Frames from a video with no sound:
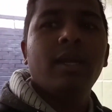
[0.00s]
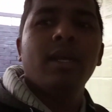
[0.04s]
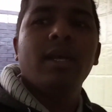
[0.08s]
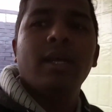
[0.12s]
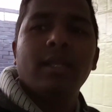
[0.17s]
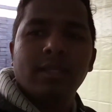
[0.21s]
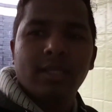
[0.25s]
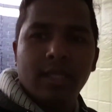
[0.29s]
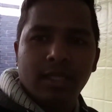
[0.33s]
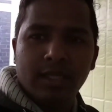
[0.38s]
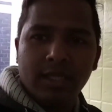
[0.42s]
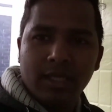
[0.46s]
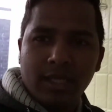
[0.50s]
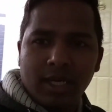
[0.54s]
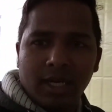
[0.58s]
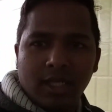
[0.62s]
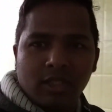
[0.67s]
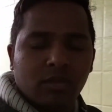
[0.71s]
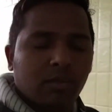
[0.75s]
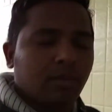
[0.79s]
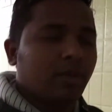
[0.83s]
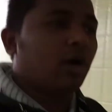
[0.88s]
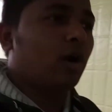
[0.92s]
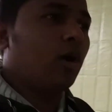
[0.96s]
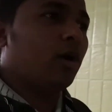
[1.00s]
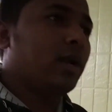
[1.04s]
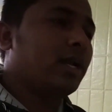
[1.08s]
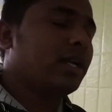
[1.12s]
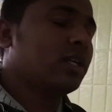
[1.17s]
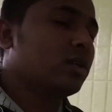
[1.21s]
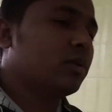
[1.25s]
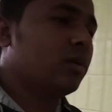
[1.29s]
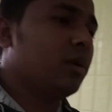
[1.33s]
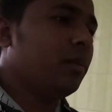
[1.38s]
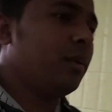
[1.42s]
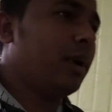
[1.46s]
তিন দিন ক্লাস হবে অনেক
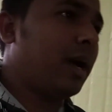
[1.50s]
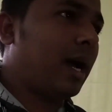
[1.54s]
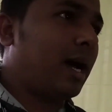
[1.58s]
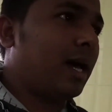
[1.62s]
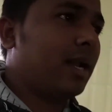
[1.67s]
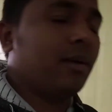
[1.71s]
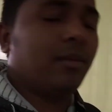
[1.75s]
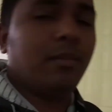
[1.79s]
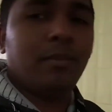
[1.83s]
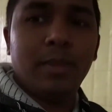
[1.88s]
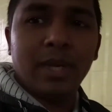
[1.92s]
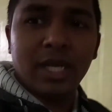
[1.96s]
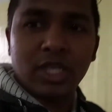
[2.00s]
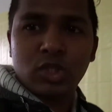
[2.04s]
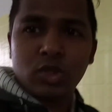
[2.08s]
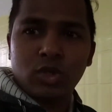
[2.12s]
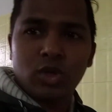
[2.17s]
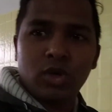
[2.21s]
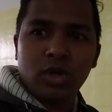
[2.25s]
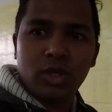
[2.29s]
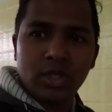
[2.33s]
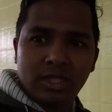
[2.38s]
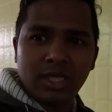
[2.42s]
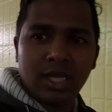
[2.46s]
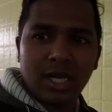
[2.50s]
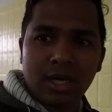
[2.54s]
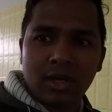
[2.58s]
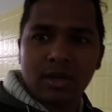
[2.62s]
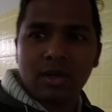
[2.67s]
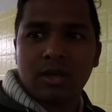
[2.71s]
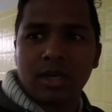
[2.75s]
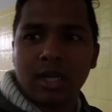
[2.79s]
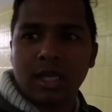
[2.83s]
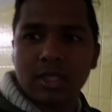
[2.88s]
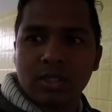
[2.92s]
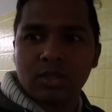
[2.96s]
সময় আর ব্যাচেলরের যারা
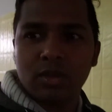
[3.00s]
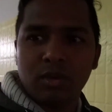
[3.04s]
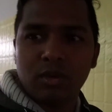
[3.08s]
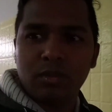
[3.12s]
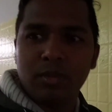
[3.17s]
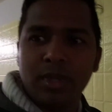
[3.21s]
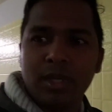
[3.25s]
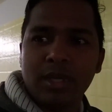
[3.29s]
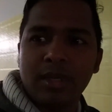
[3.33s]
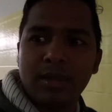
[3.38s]
ক্লাস করবে